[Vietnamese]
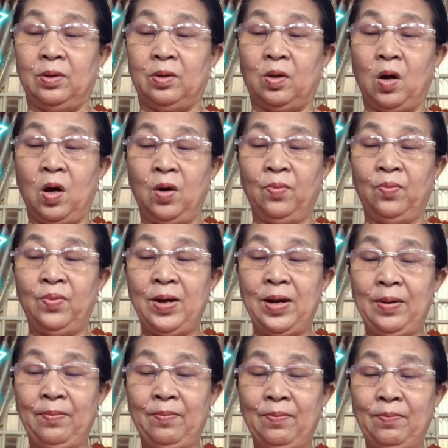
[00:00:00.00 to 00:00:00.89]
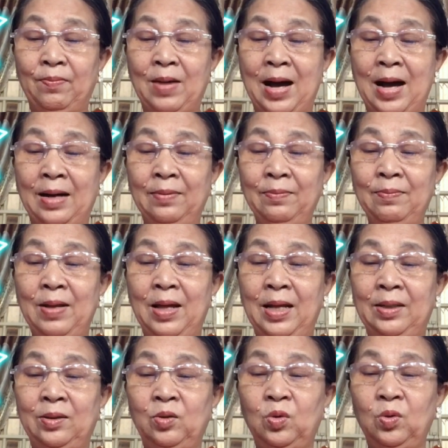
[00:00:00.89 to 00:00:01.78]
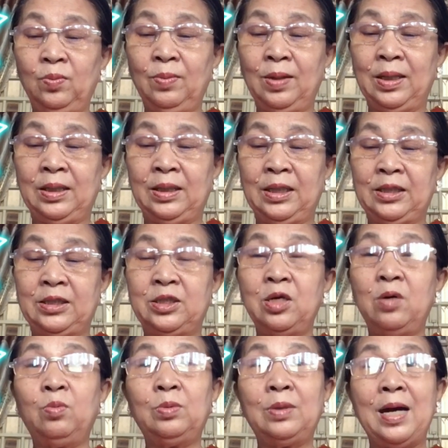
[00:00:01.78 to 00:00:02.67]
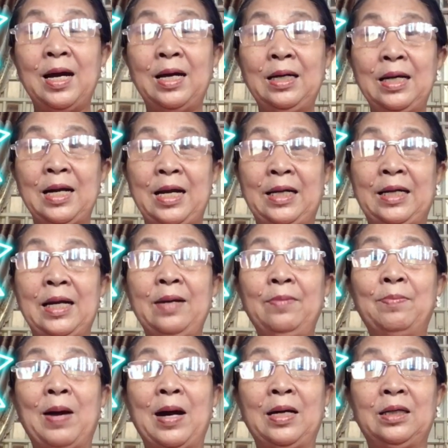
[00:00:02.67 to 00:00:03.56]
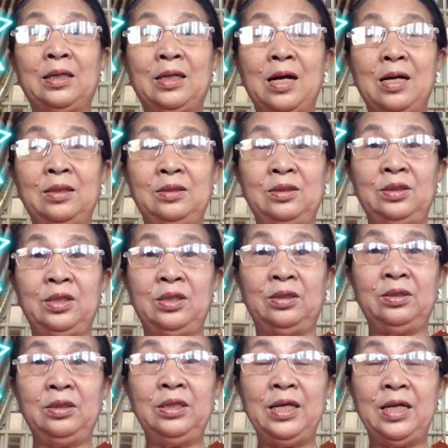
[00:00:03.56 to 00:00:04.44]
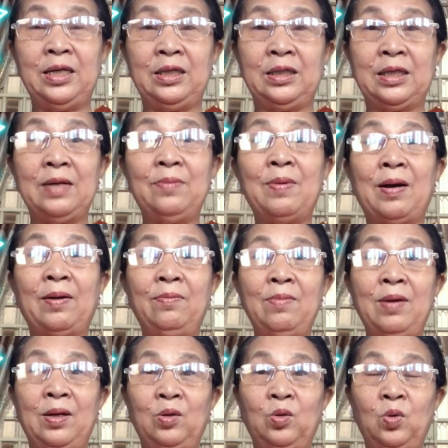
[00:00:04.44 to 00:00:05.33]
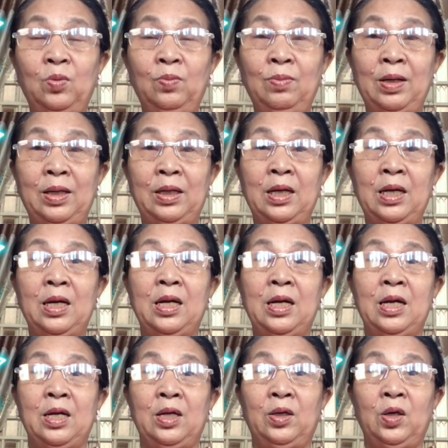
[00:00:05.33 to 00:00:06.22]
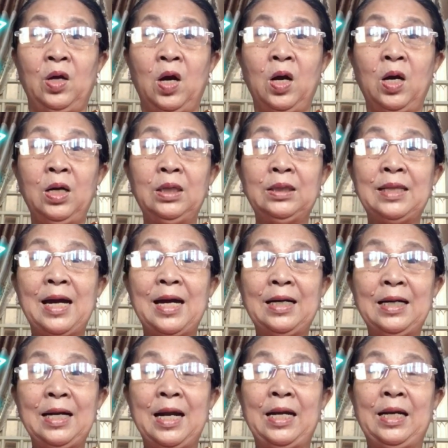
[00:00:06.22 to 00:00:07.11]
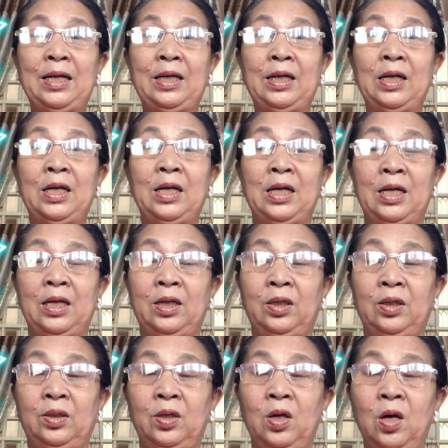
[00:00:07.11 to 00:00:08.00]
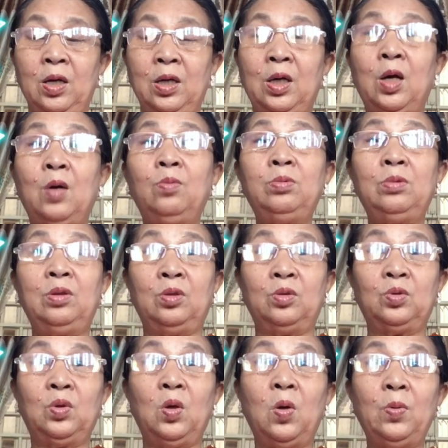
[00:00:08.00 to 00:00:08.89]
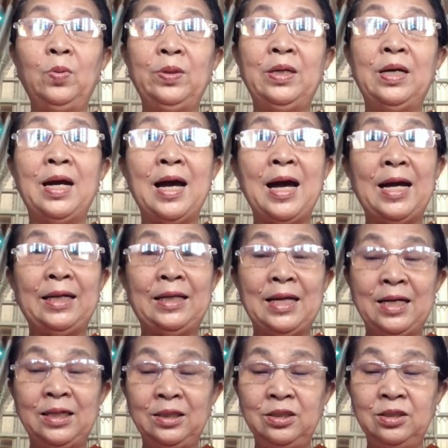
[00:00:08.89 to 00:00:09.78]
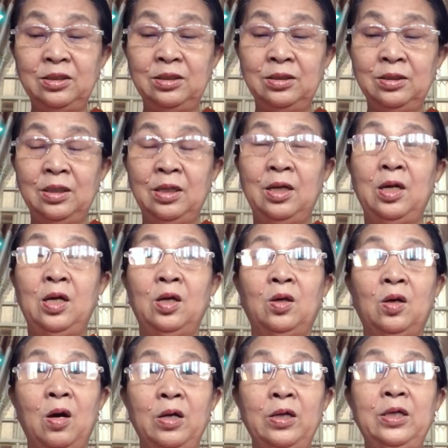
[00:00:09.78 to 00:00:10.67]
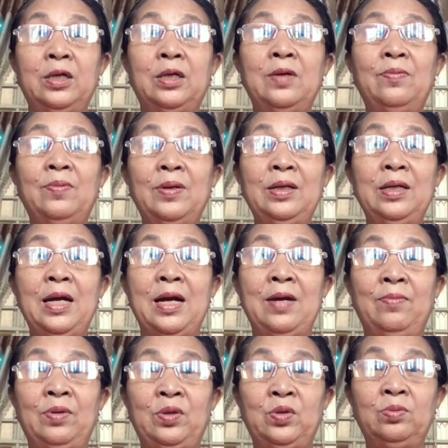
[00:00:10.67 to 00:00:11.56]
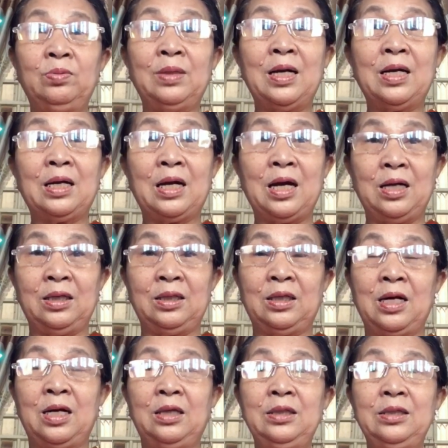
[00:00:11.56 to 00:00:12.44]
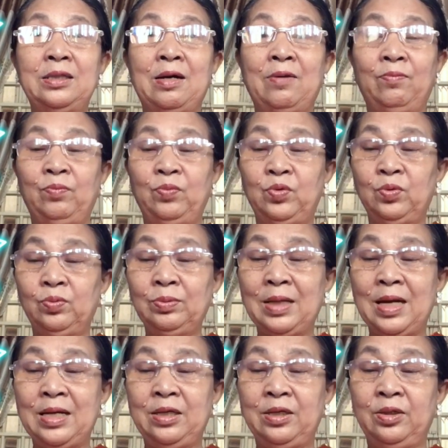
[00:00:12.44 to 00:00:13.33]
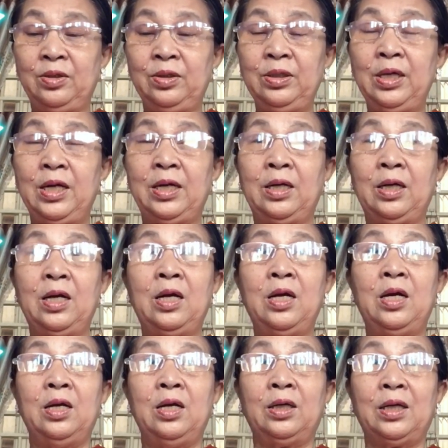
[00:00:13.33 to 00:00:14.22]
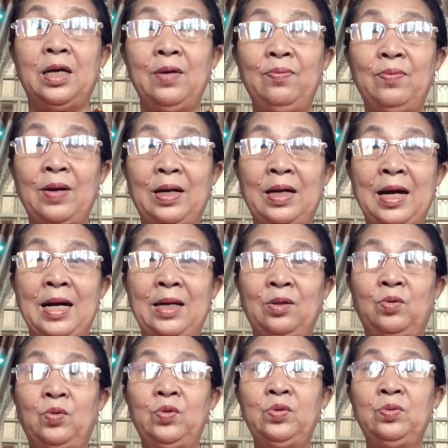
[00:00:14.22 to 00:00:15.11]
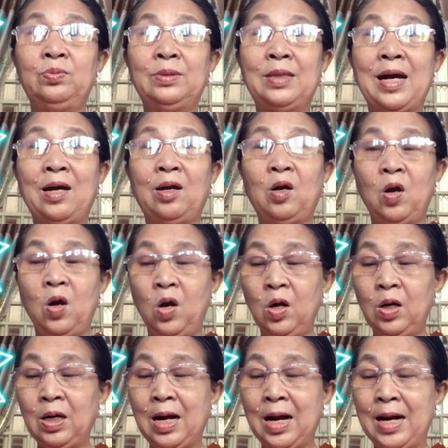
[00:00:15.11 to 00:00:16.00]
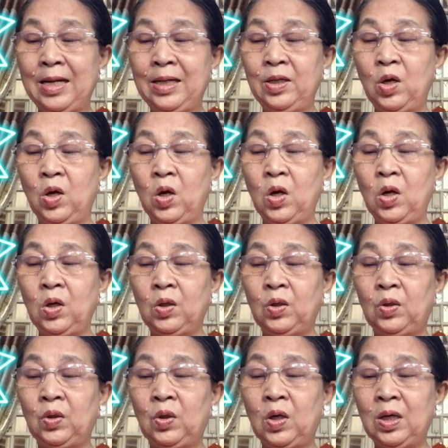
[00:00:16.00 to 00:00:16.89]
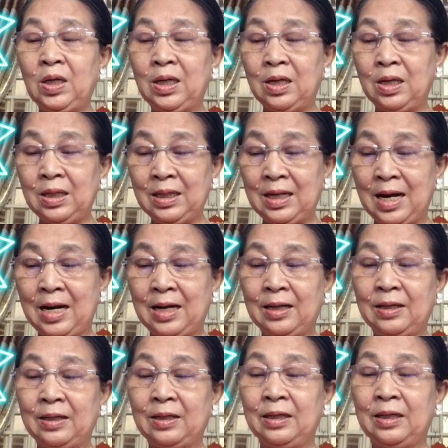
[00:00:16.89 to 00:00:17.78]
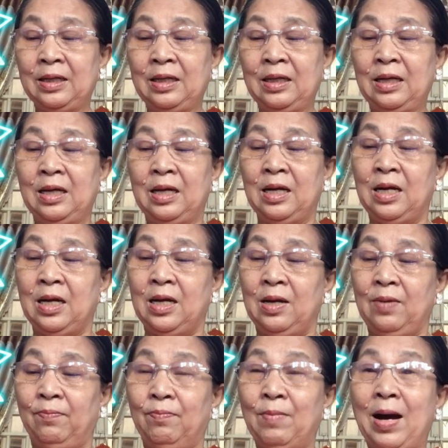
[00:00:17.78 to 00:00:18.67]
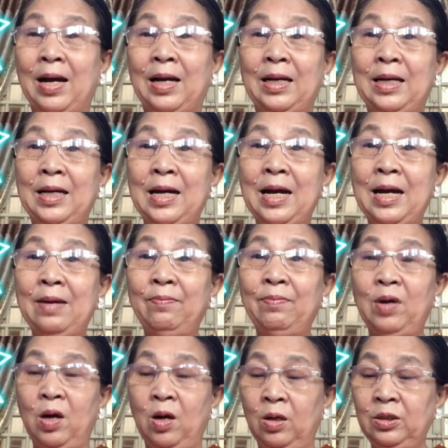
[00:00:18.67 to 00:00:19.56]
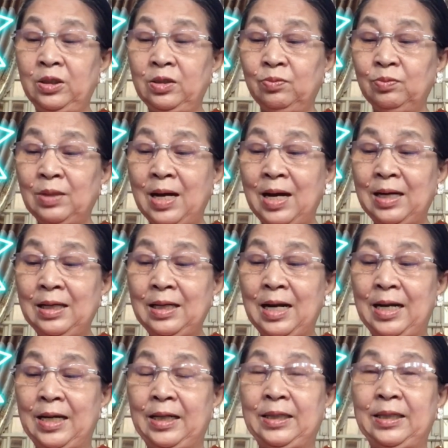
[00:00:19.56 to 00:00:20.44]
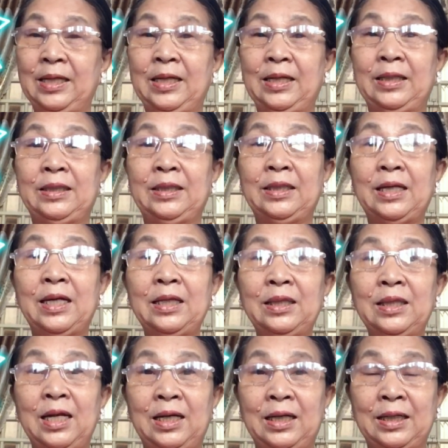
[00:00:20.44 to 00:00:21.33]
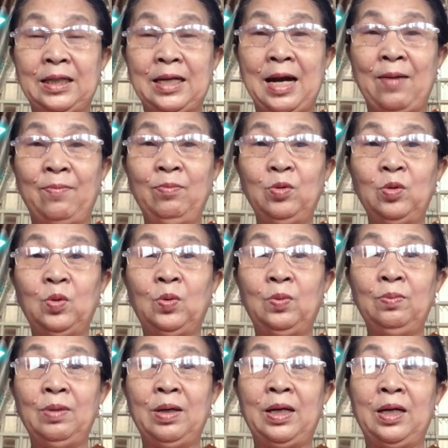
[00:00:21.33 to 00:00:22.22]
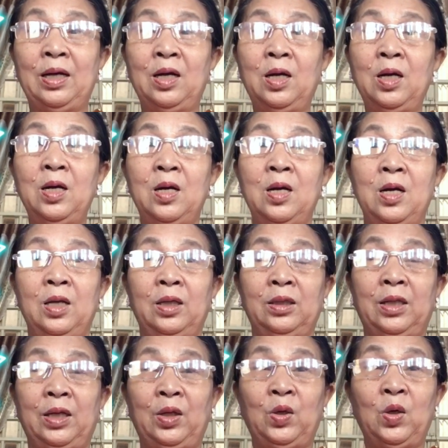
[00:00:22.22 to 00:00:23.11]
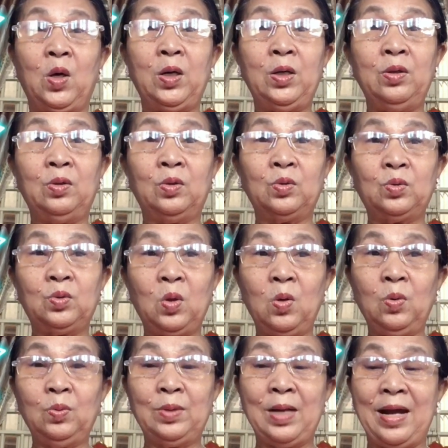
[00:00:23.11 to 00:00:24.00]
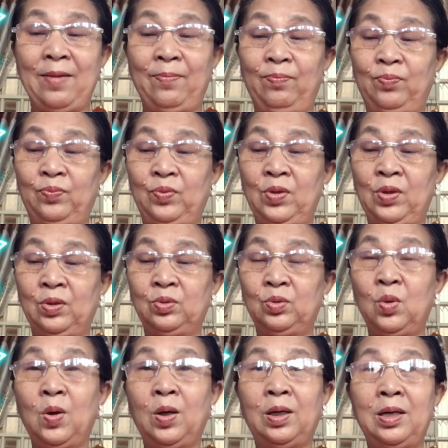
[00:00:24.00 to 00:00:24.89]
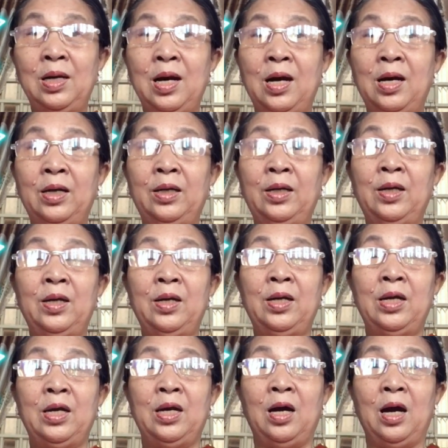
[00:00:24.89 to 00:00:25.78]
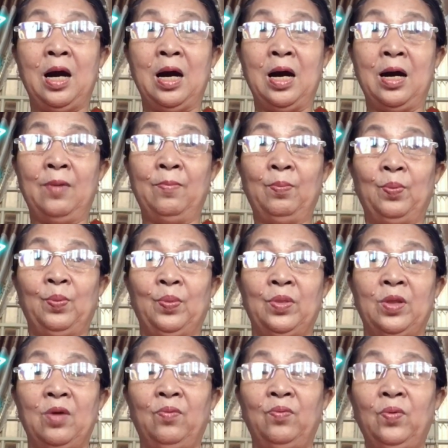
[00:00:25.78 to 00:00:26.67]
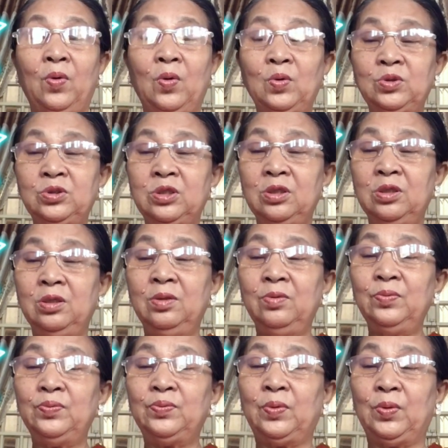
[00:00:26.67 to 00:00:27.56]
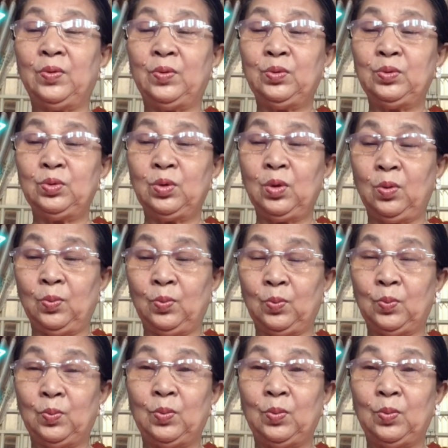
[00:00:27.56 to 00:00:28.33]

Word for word: còn về bản mệnh của mình thì trong tháng này các bạn cần giữ gìn cái bản mệnh của mình nó tháng này nó không được tốt như hai tháng trước có những cái vấn đề mà chúng ta cần cẩn trọng chúng ta giữ gìn cái vận hành của chúng ta có cái nó nó khó khăn bạn nam ở trong tháng này thì cái tình cảm của mình đó, thì nó được tốt đẹp được thuận lợi à, phu sướng phụ tùng